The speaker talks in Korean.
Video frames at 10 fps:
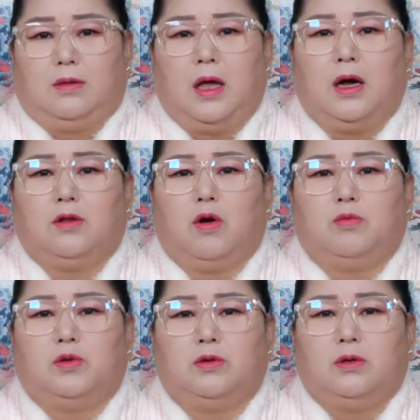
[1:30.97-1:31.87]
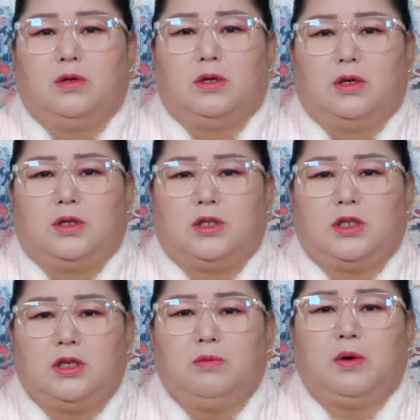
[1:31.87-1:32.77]
내가 너무
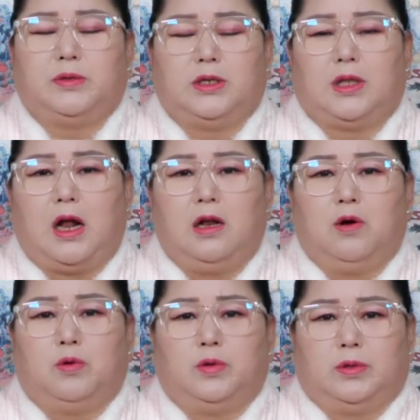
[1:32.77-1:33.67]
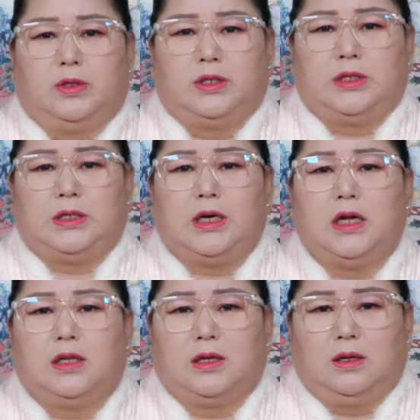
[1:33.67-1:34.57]
쉼없이 달려온
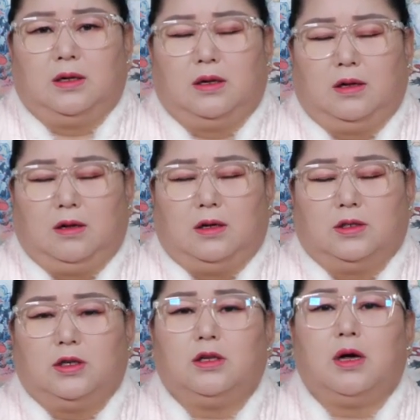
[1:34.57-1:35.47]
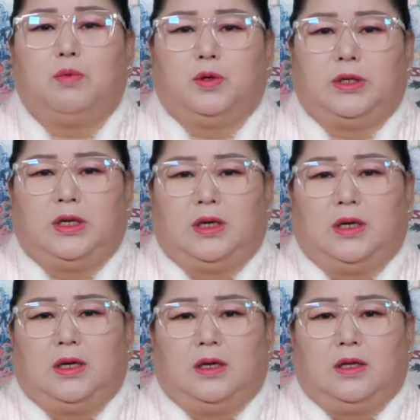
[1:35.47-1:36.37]
시간을
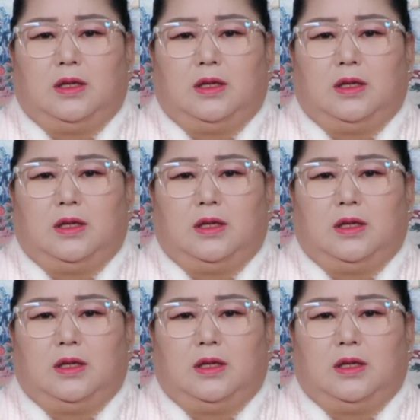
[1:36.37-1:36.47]
쳐다보니